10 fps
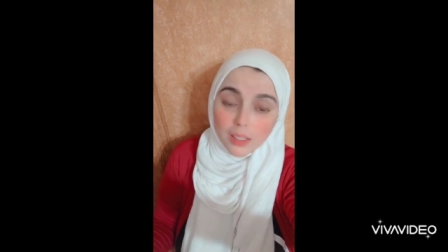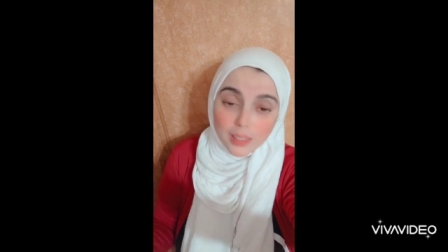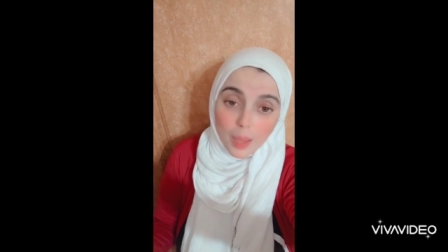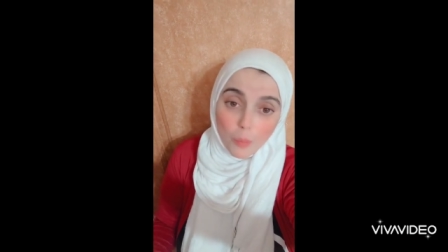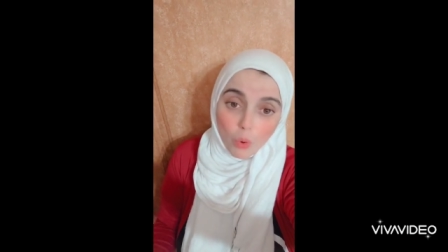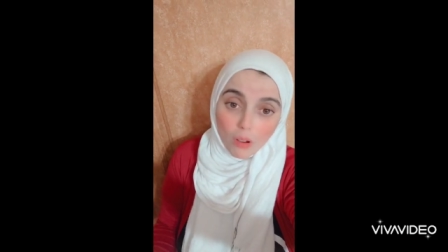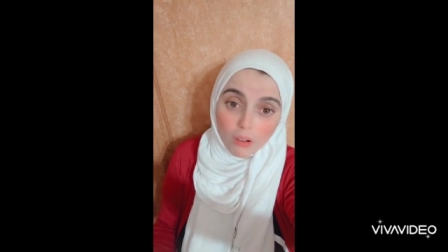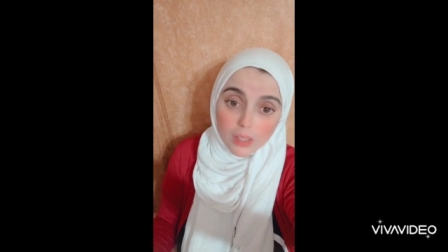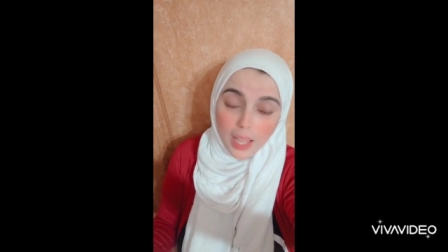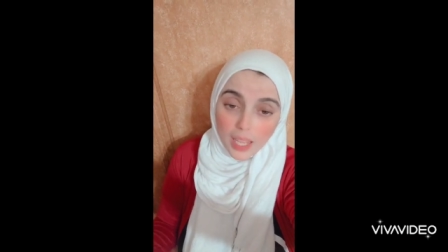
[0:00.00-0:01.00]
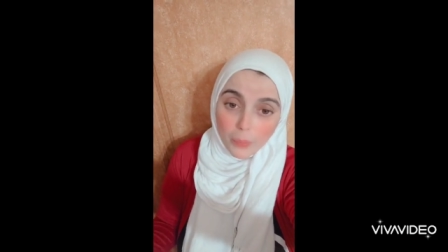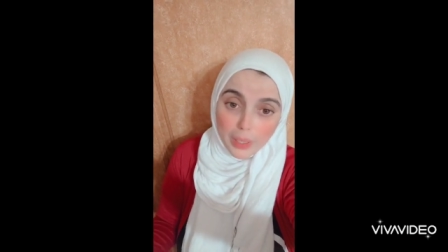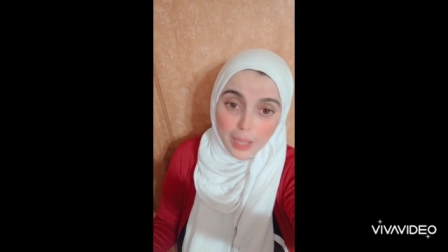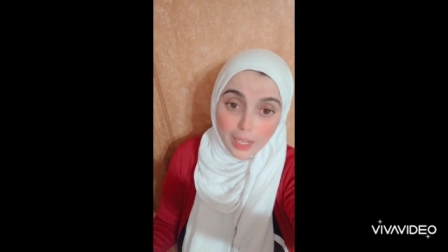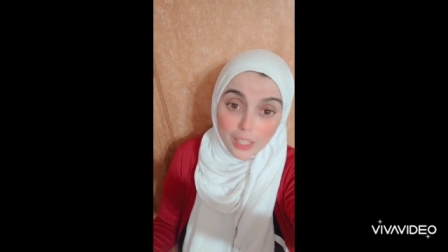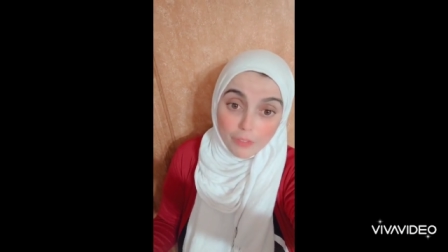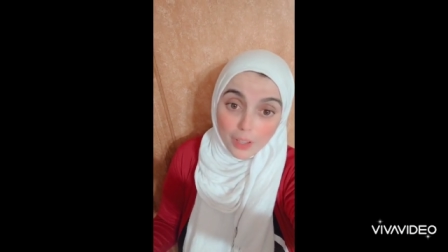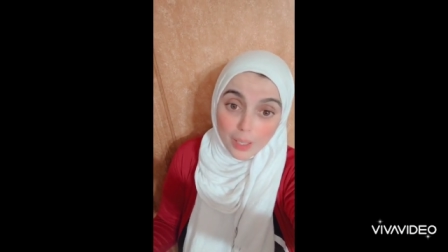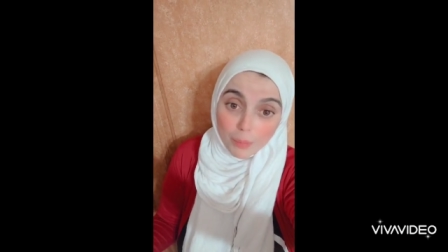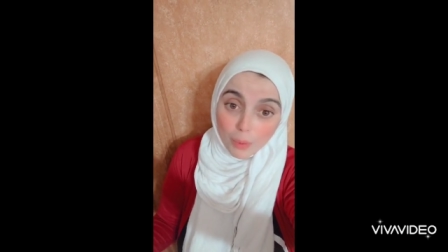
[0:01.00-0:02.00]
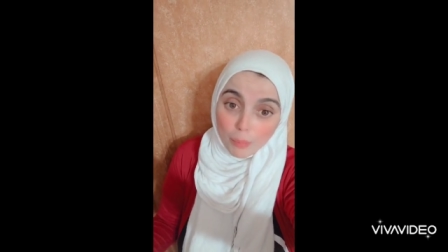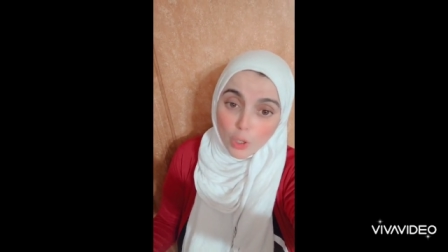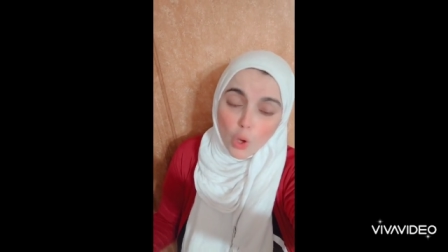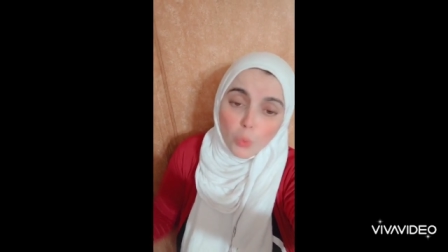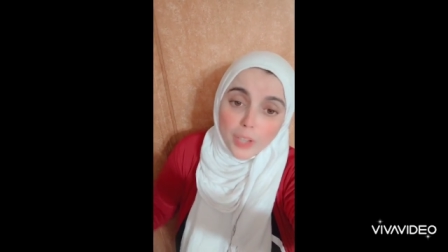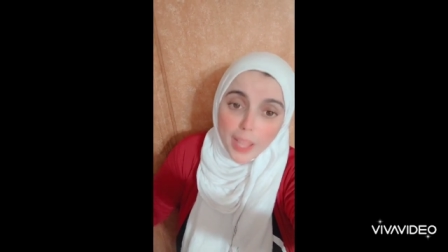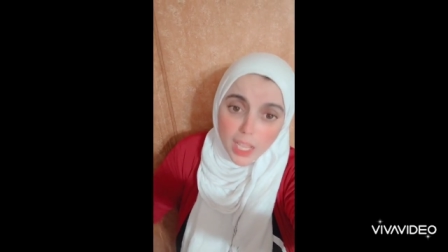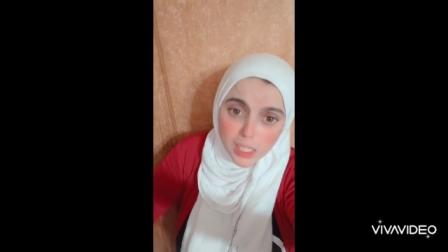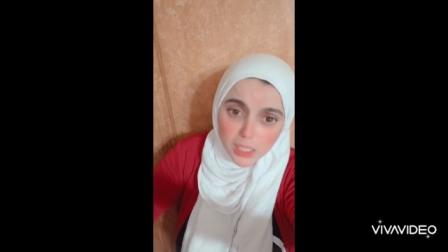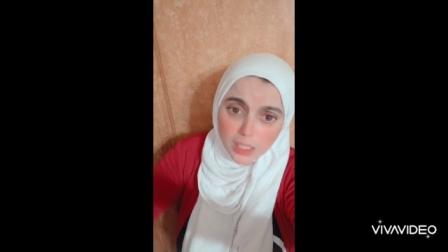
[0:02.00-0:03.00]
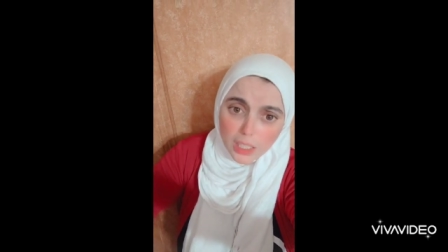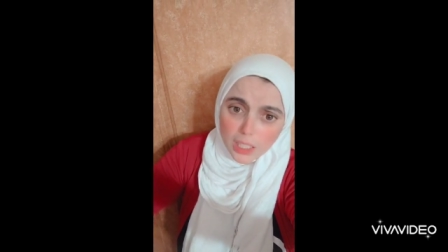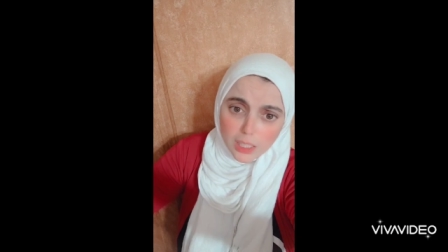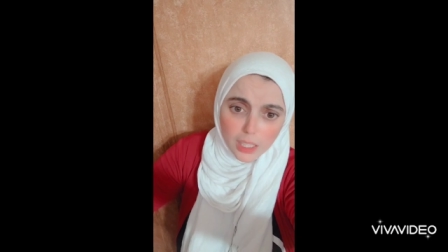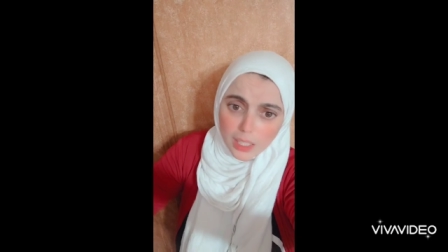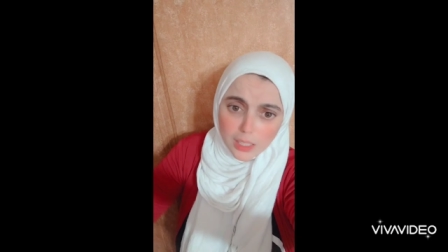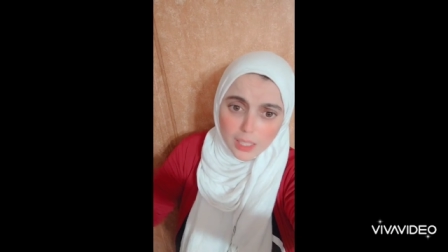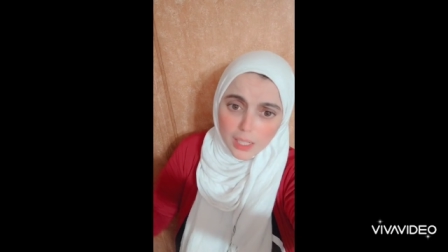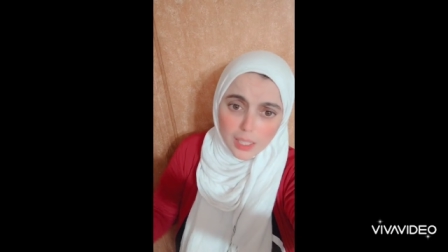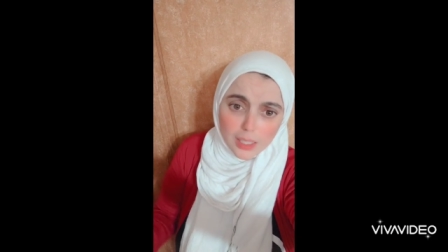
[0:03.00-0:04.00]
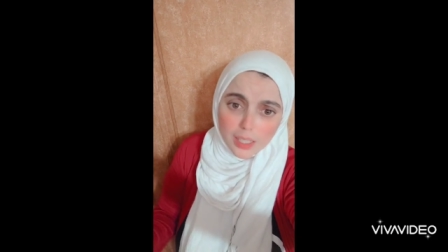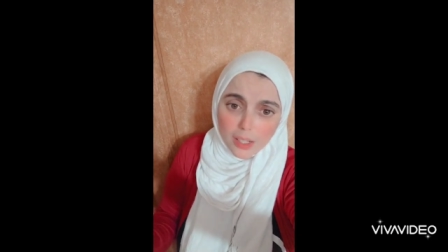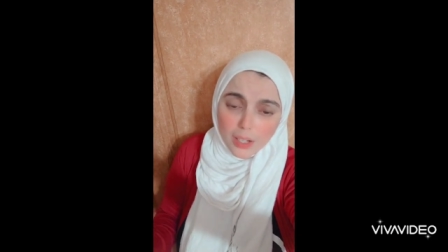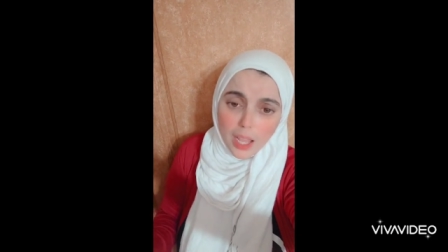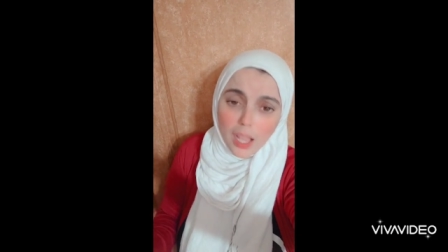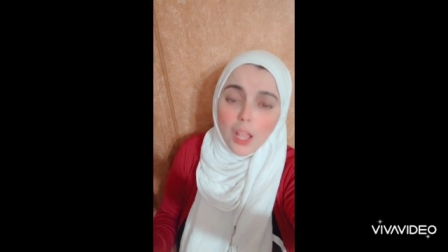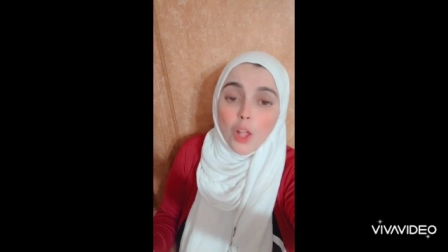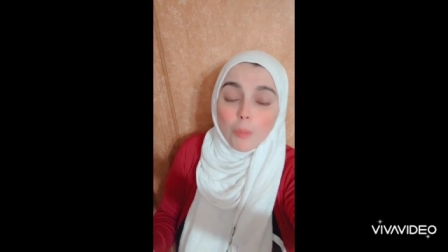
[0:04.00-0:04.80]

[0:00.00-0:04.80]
ده مجرد حيوان اليف هي مربياه وناس كتير جدا جدا جدا غيرها